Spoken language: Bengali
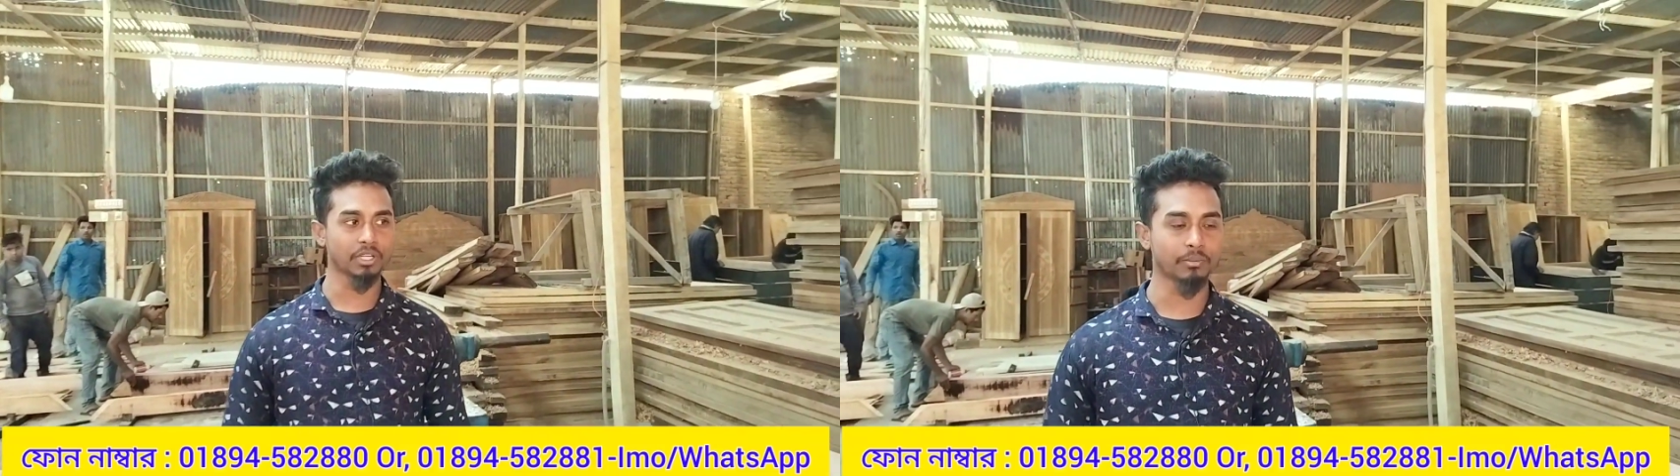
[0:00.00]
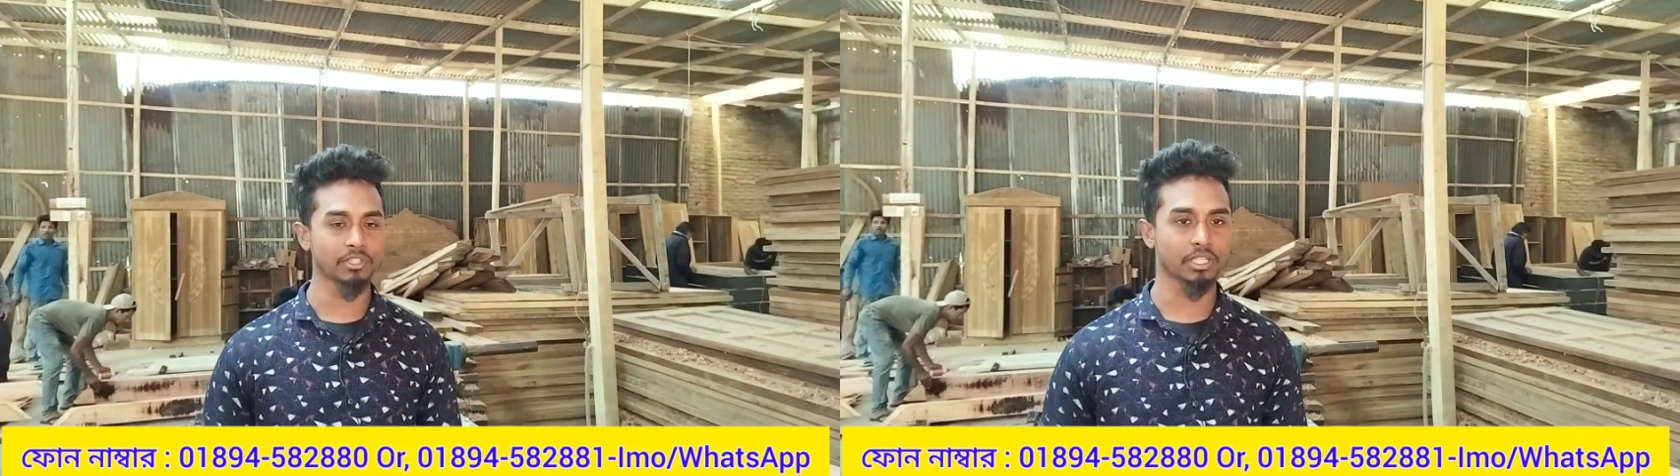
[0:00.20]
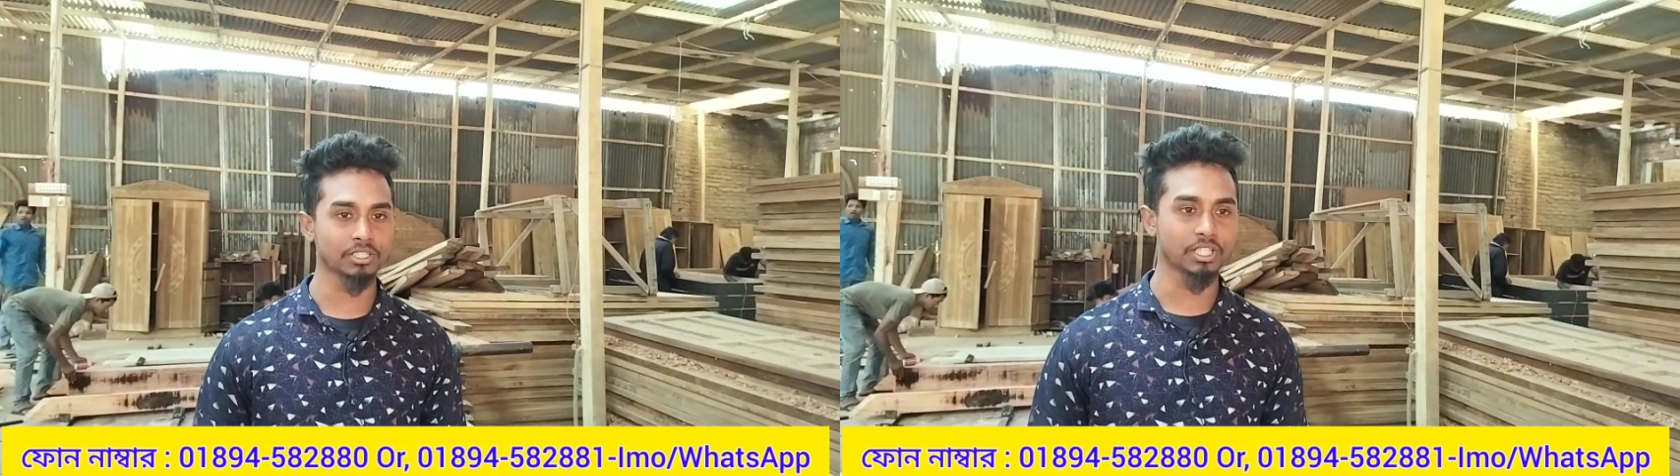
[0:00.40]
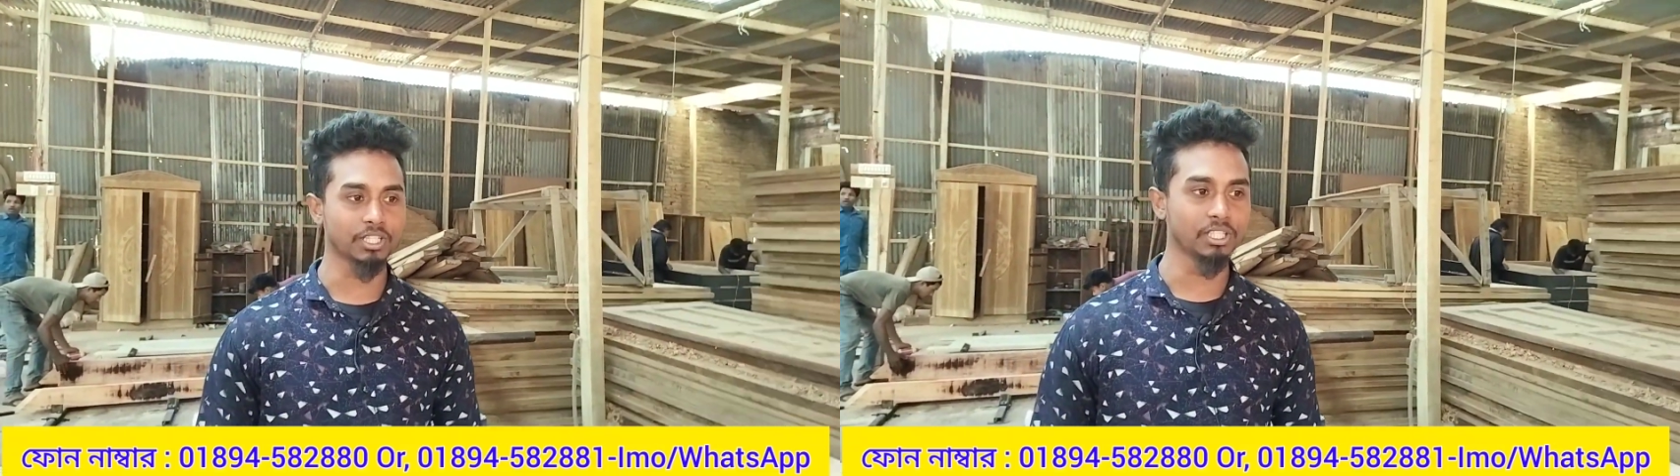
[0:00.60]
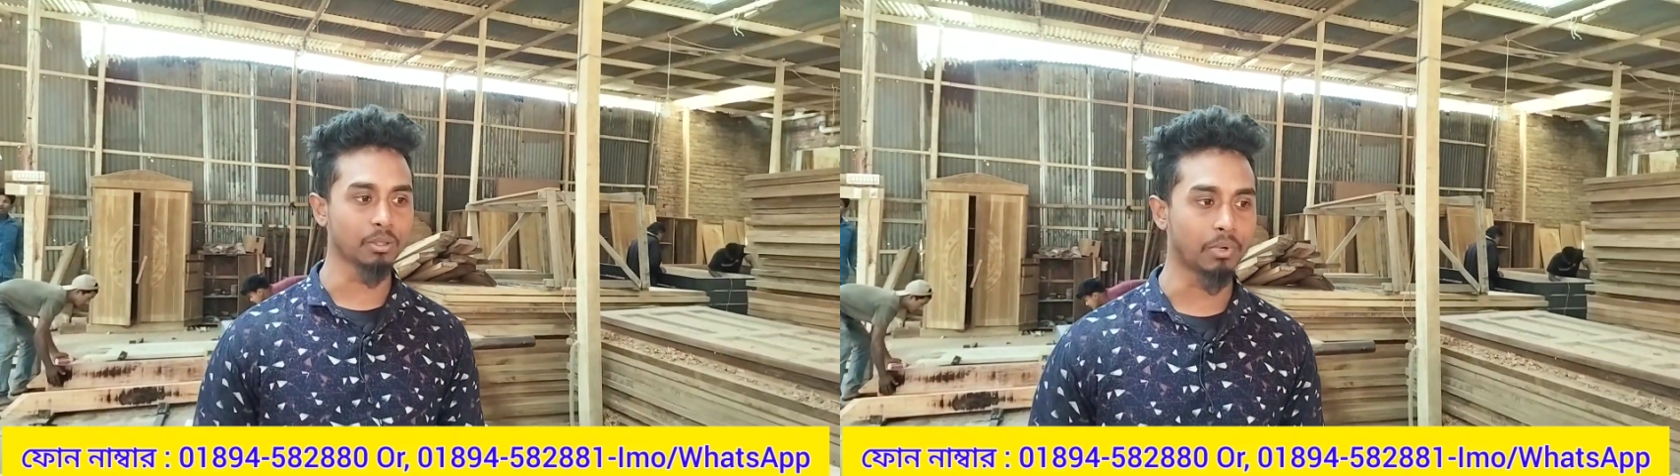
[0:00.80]
আপনারা আমাদের কাছ থেকে
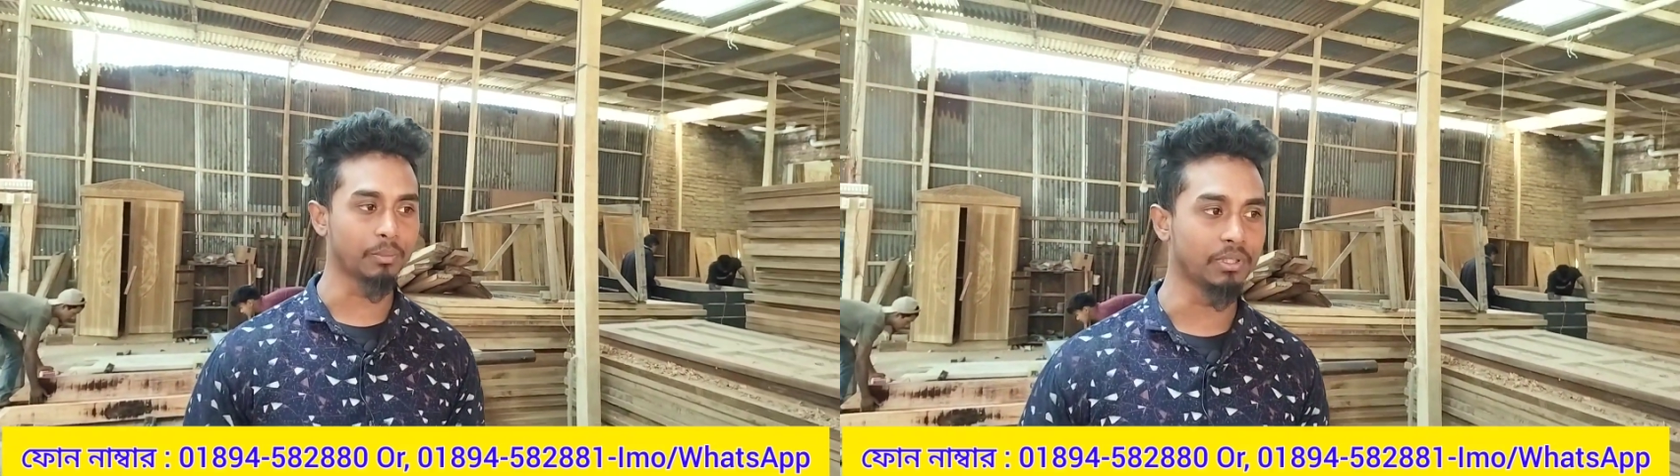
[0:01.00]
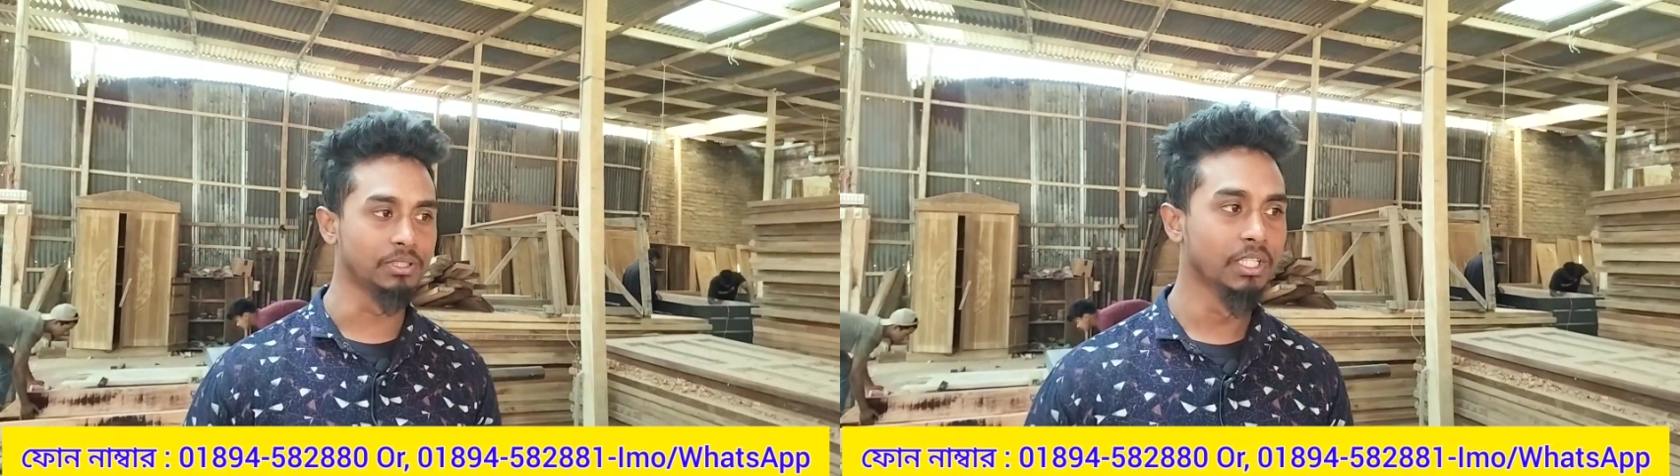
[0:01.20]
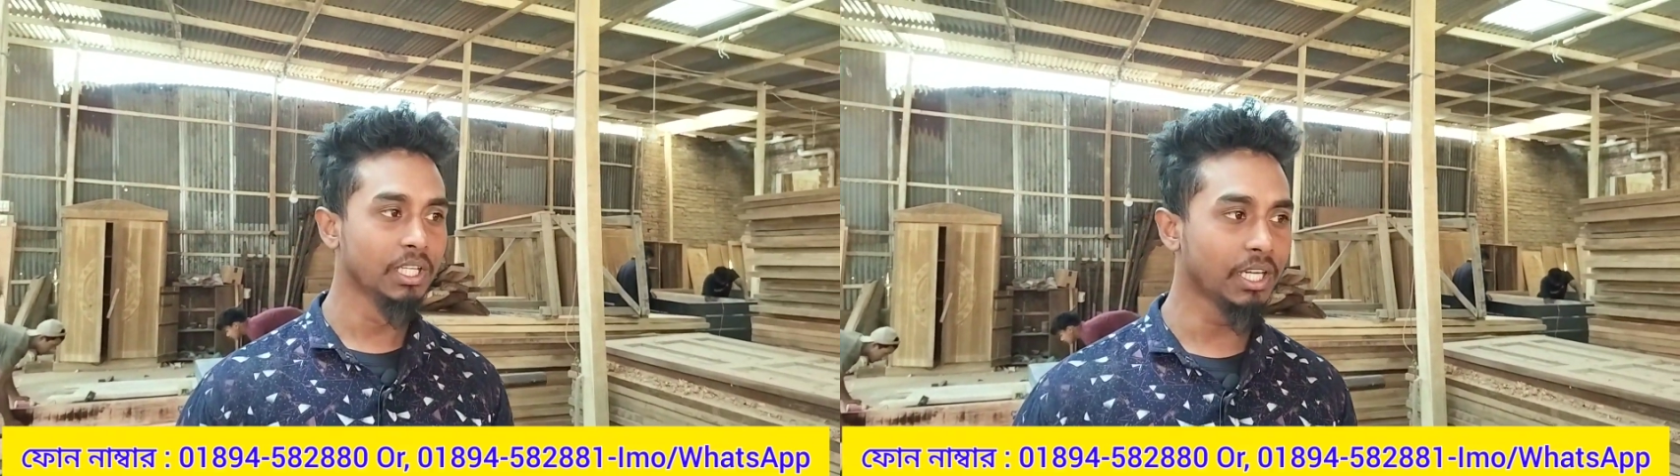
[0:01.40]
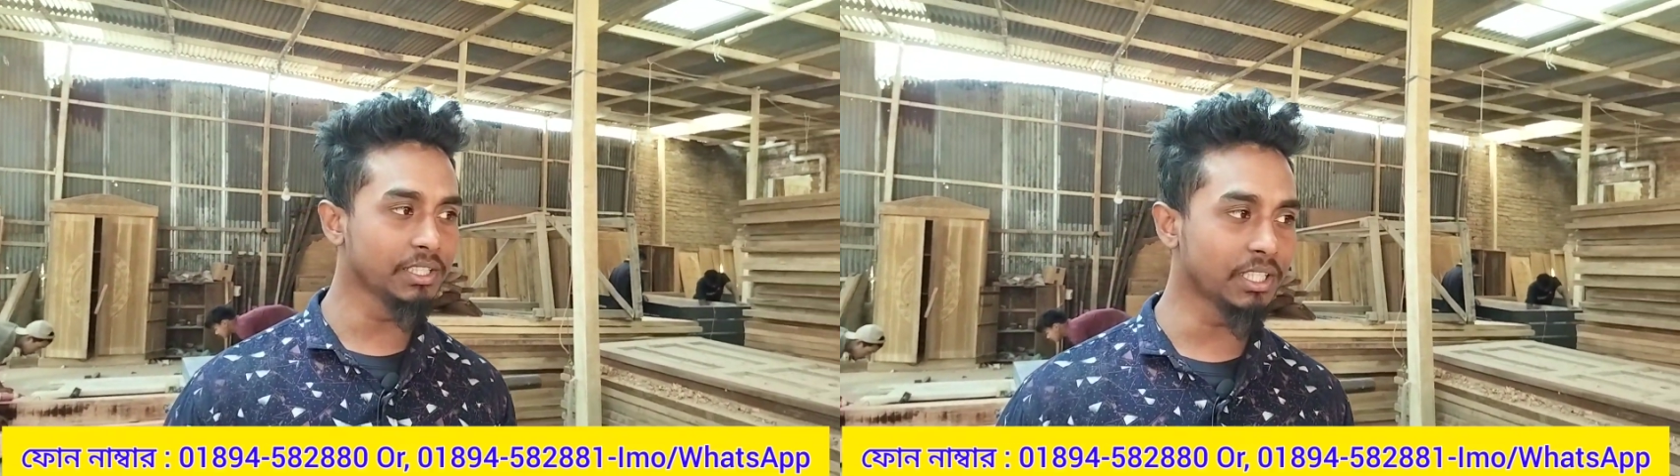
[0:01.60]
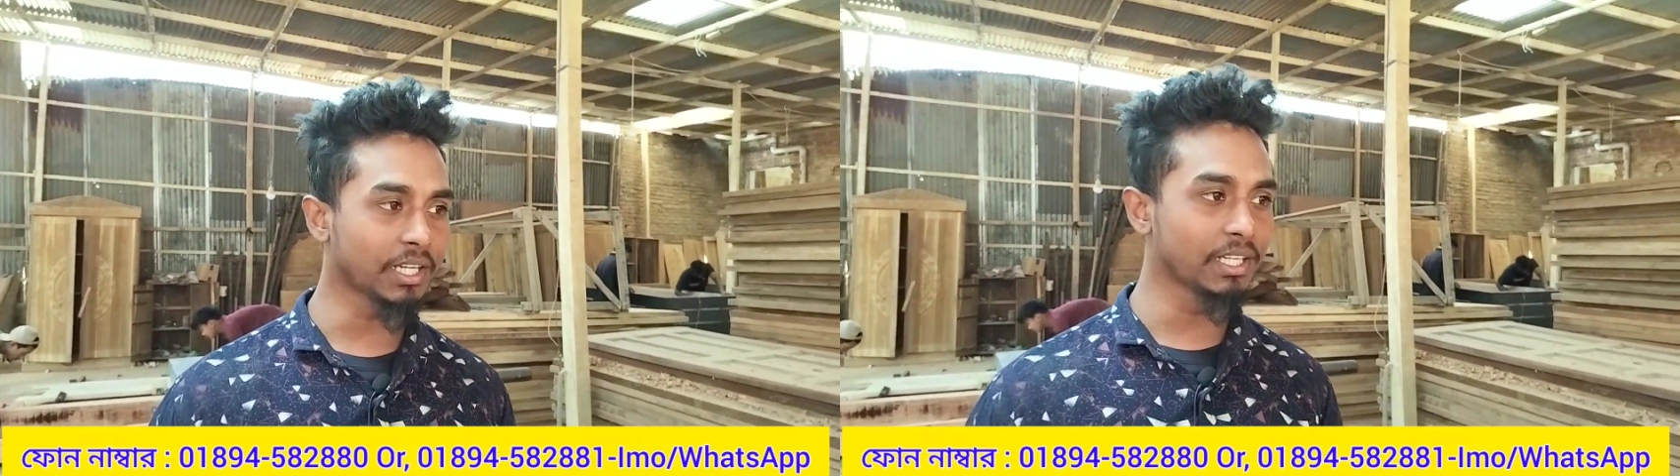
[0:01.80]
নিতে পারবেন এই
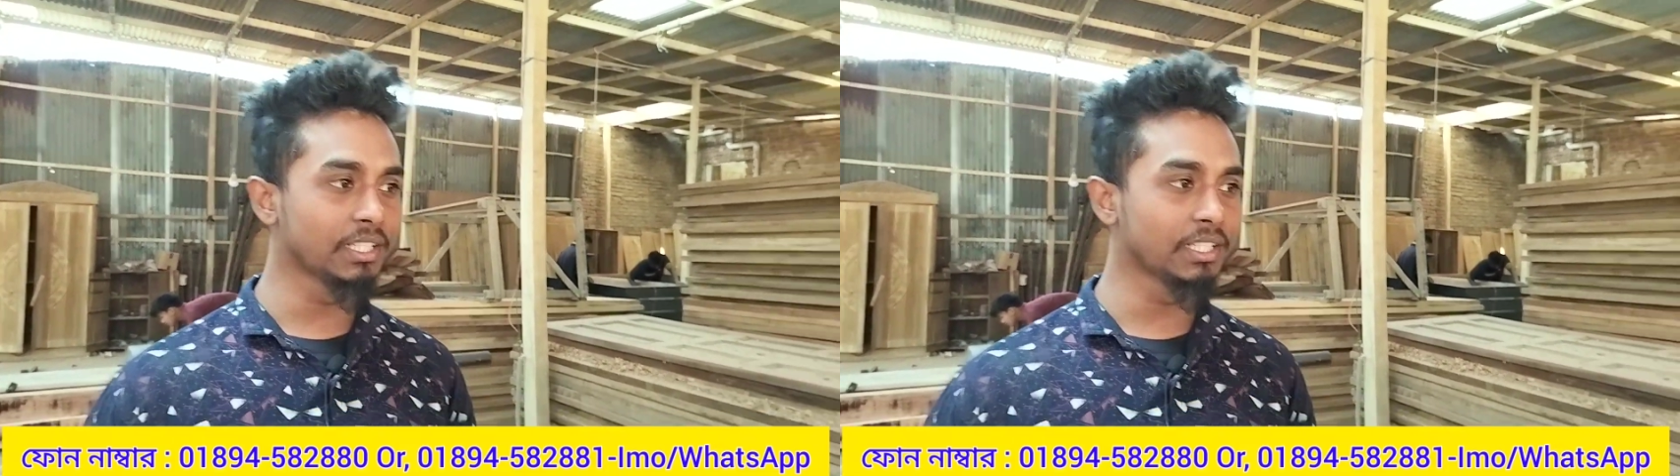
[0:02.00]
যে দেখেন